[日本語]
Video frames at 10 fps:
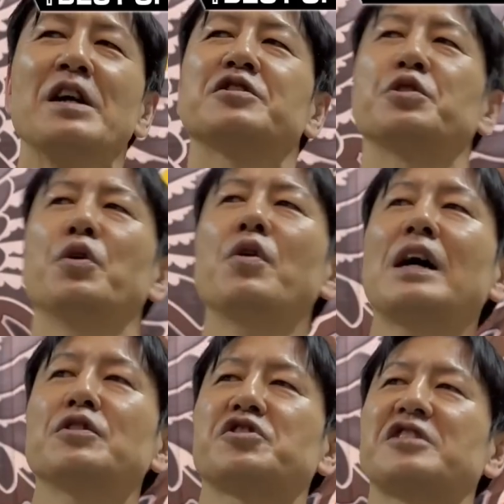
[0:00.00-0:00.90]
その他
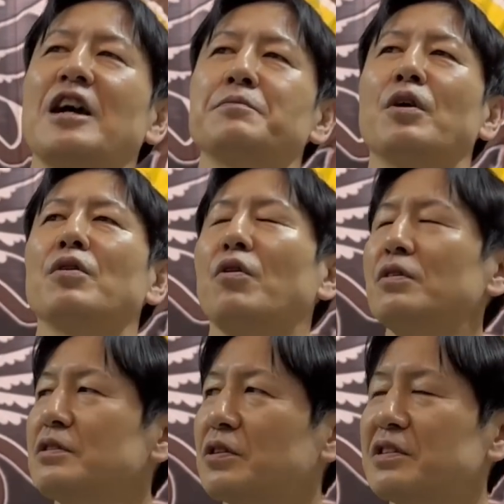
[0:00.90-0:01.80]
の試合も
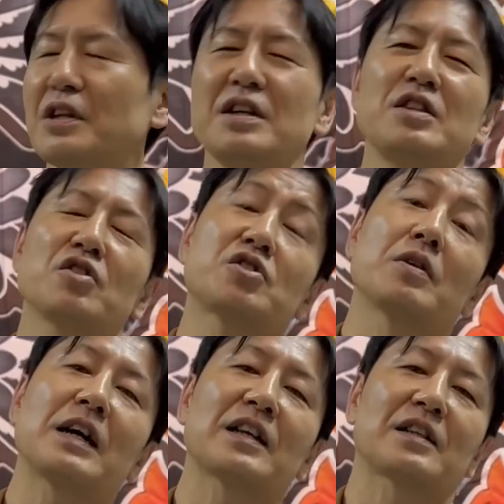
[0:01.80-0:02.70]
本当に命を
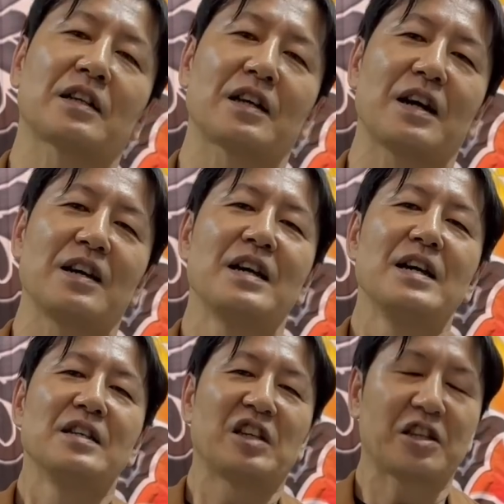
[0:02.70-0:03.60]
かけた戦い、
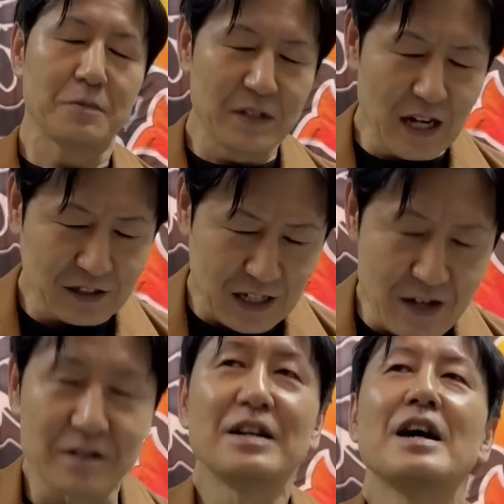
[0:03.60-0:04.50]
ぜひ皆さ
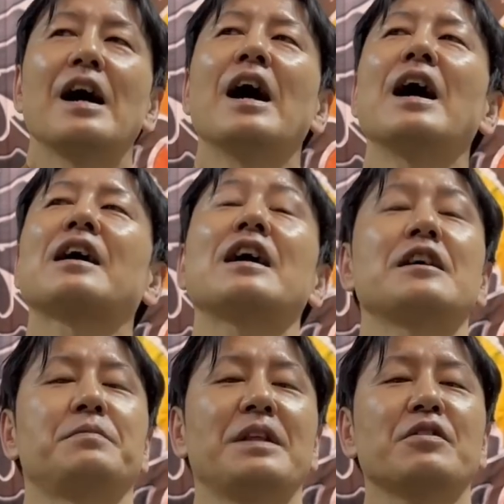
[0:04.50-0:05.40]
ん
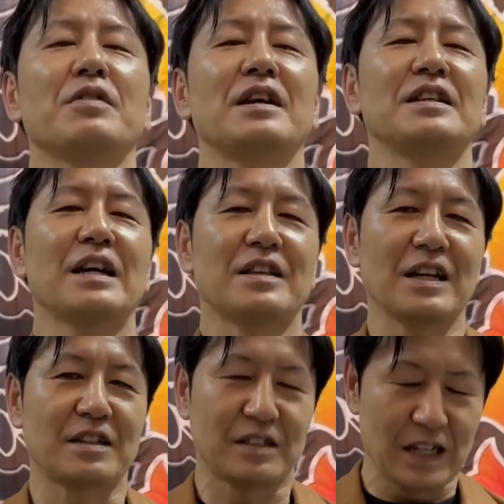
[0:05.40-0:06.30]
アーカイブでご覧になっ
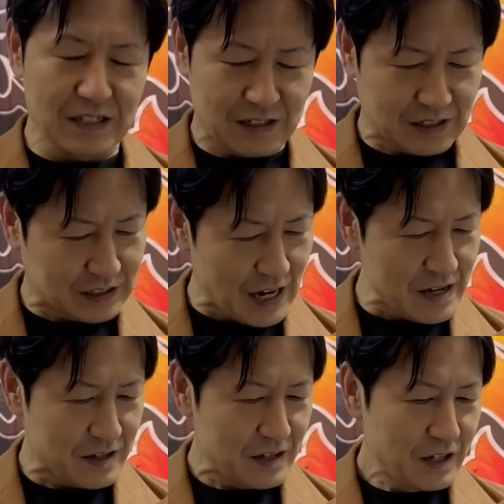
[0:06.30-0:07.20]
てくださ
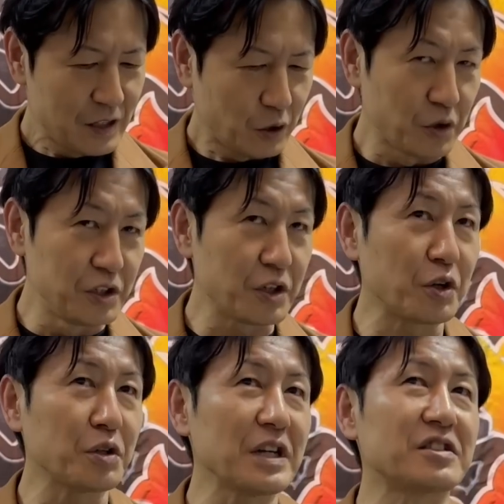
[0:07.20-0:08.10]
い。という
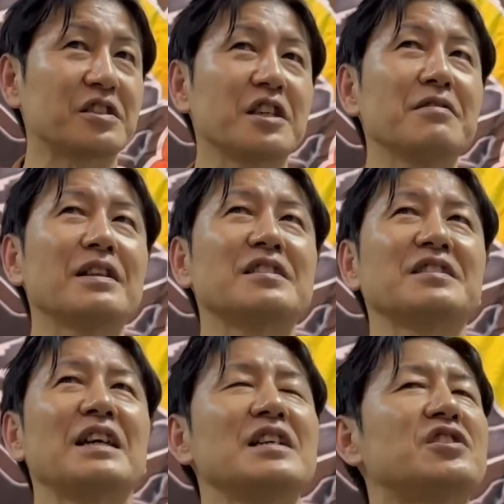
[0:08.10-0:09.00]
ことで次はです
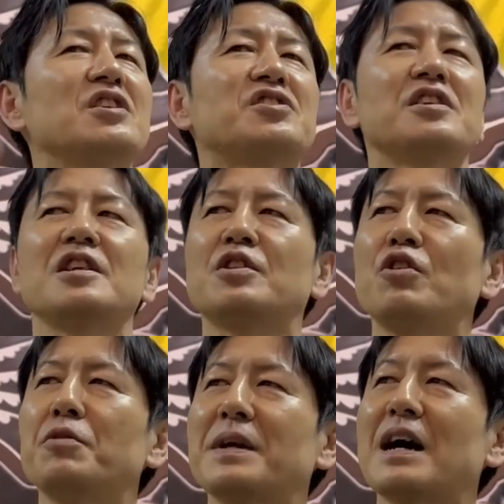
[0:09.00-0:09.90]
ね、1日移
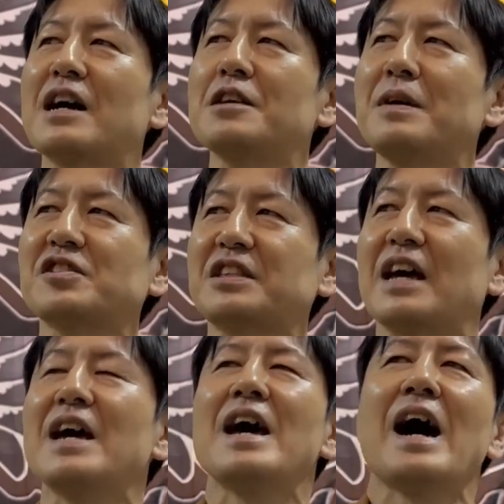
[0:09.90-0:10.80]
動日がありまして、
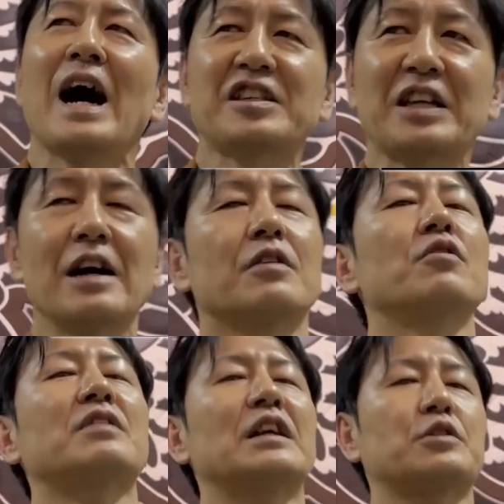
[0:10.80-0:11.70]
秋田、
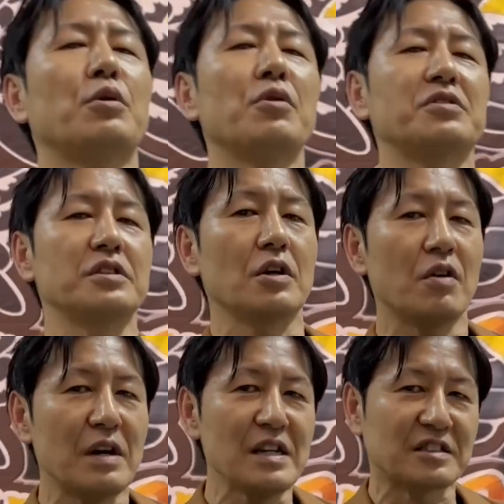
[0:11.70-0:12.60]
ここから東北
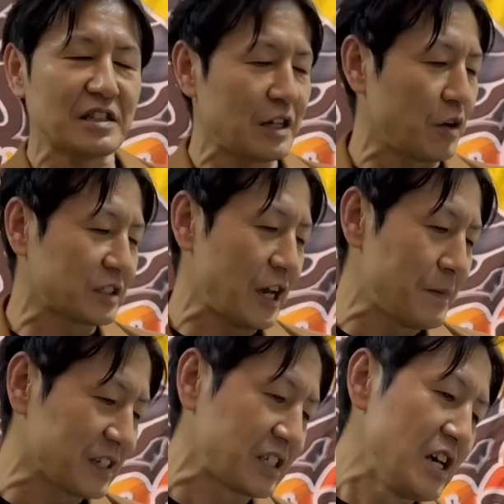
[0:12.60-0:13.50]
4連戦でござい
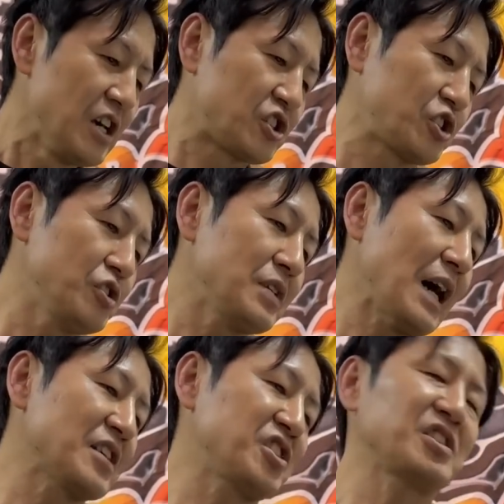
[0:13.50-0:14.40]
ます。
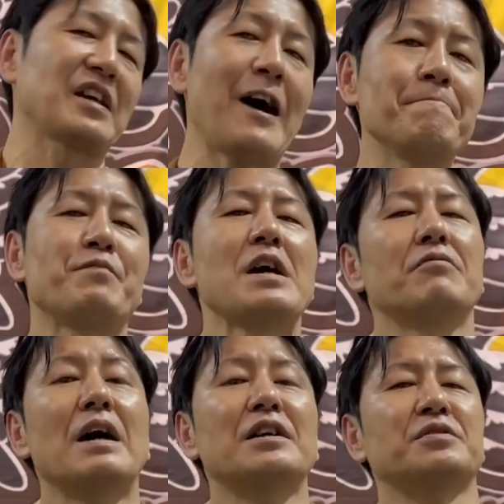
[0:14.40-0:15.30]
18時半
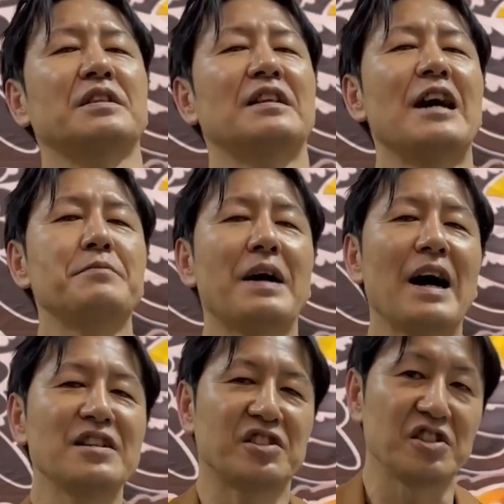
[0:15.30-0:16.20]
ワールドでライブ
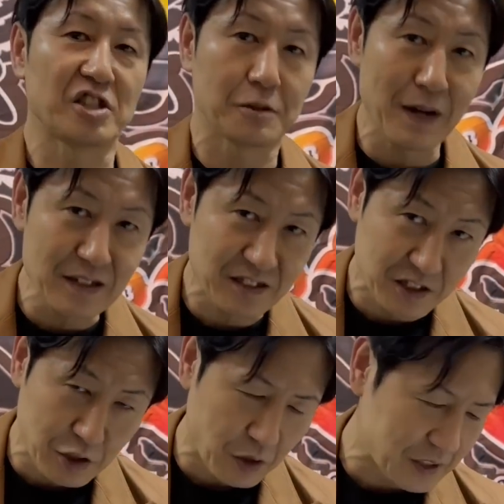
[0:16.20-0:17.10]
配信します
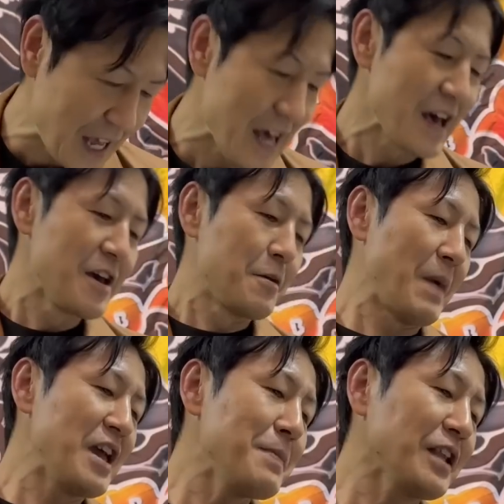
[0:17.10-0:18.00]
ので、
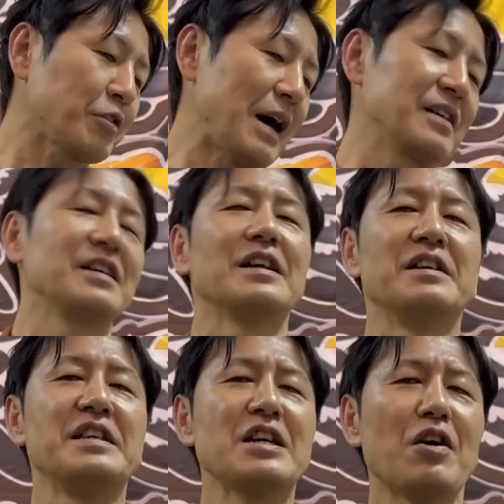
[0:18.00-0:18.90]
メインイベントは
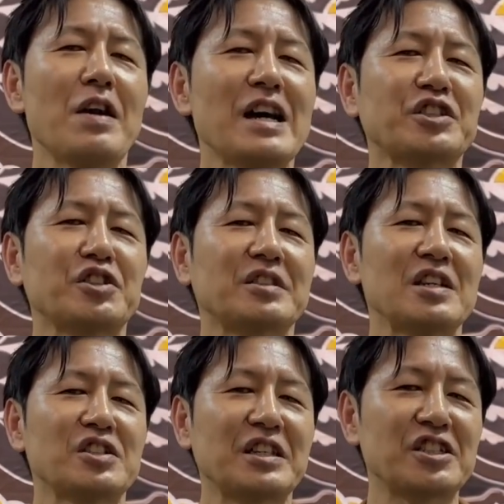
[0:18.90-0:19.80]
リオ・ラッシュ
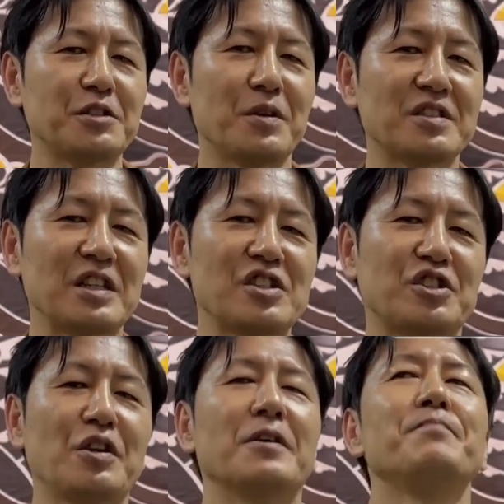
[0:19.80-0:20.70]
選手と石森選
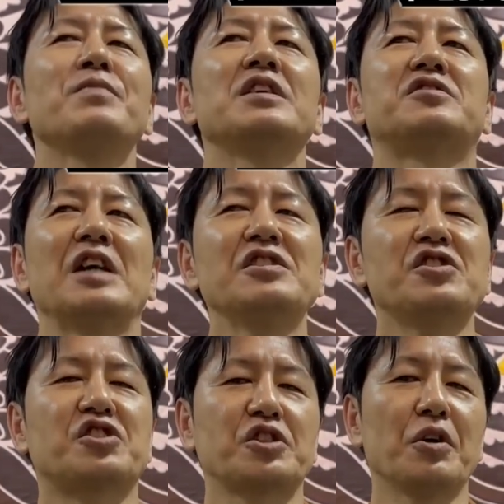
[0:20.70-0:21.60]
手の全
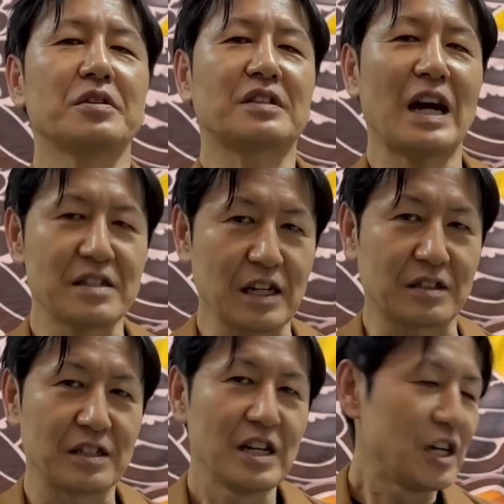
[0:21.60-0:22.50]
勝対決、
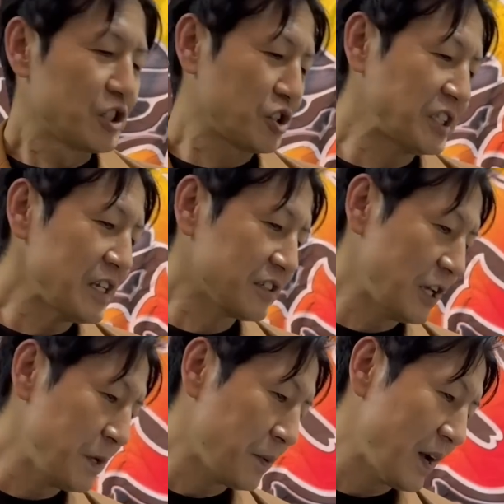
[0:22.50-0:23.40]
そして
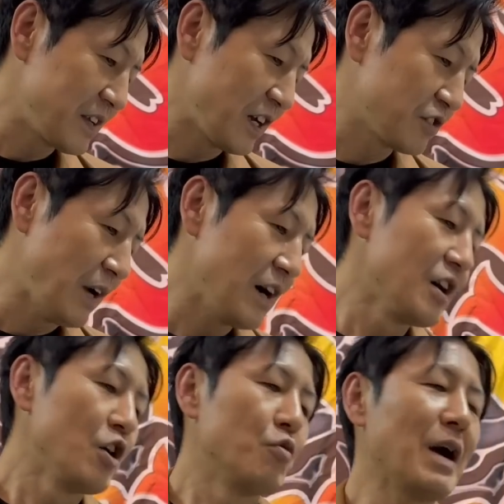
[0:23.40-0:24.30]
セミファイナルは
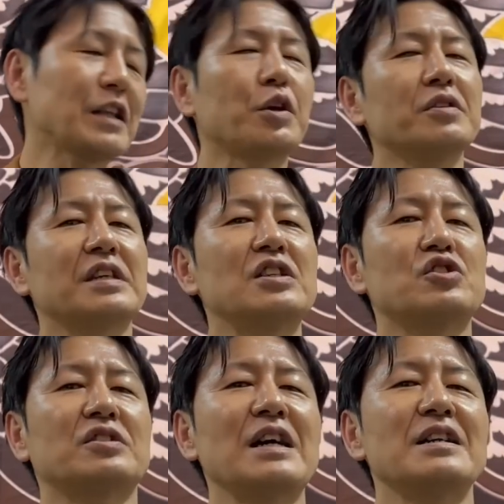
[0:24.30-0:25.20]
和藤選
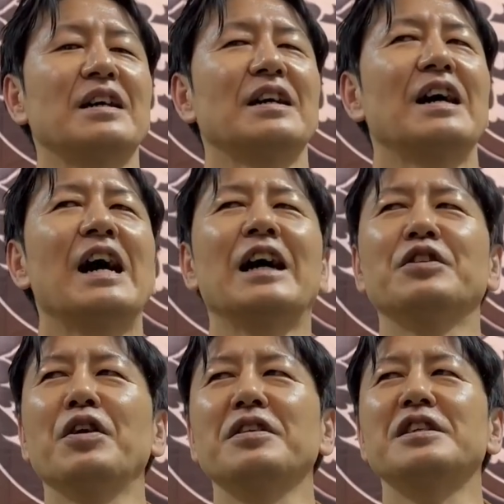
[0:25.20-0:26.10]
手対
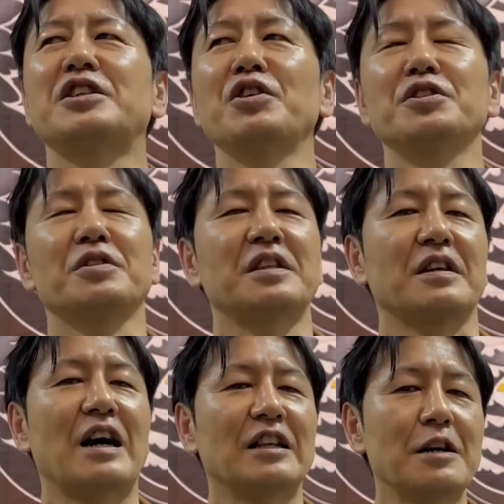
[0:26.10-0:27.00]
勢いに乗っている
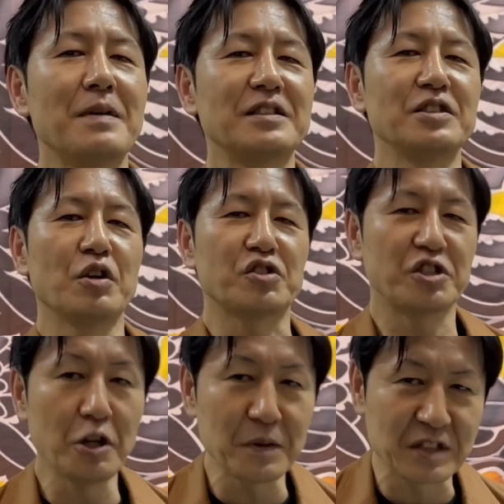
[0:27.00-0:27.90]
金丸義
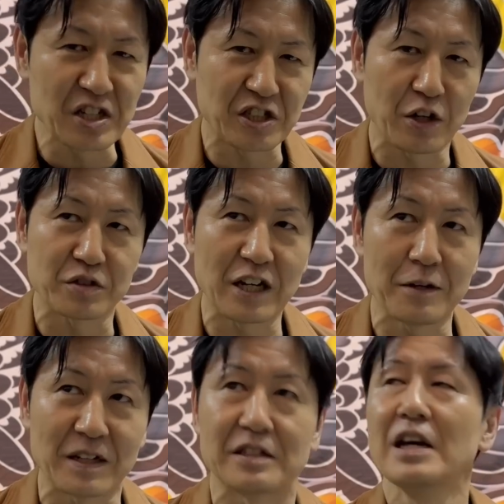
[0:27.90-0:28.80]
信選手でござい
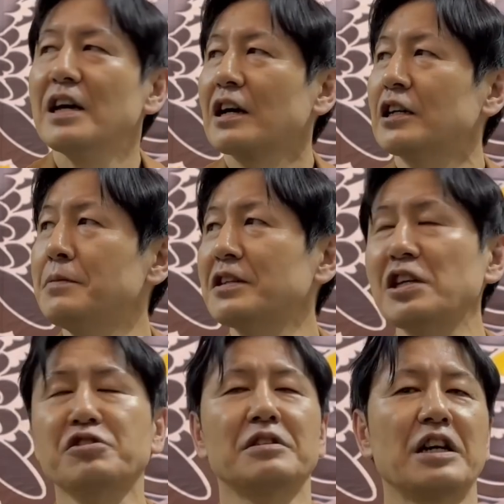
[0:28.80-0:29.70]
ます。金丸
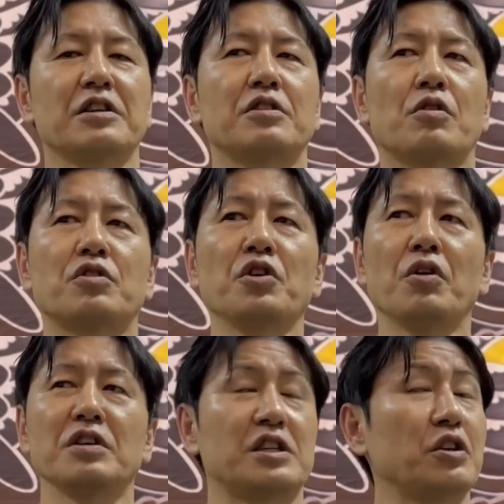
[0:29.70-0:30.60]
選手はね、
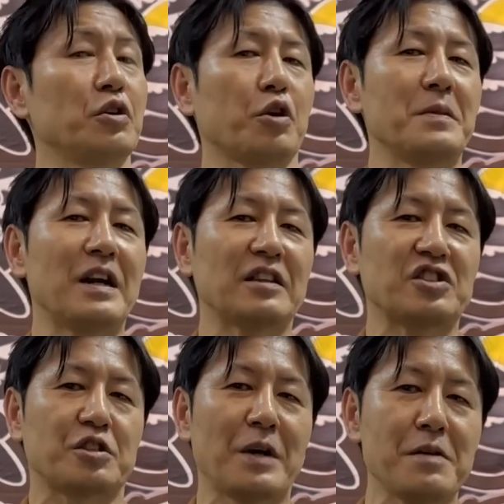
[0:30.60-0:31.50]
今日勢い止められて
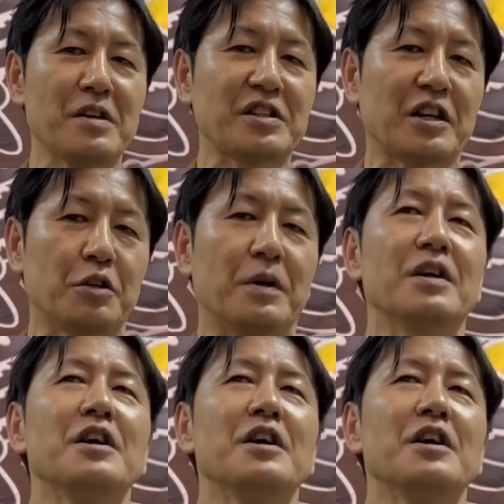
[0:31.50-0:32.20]
しまいましたけども、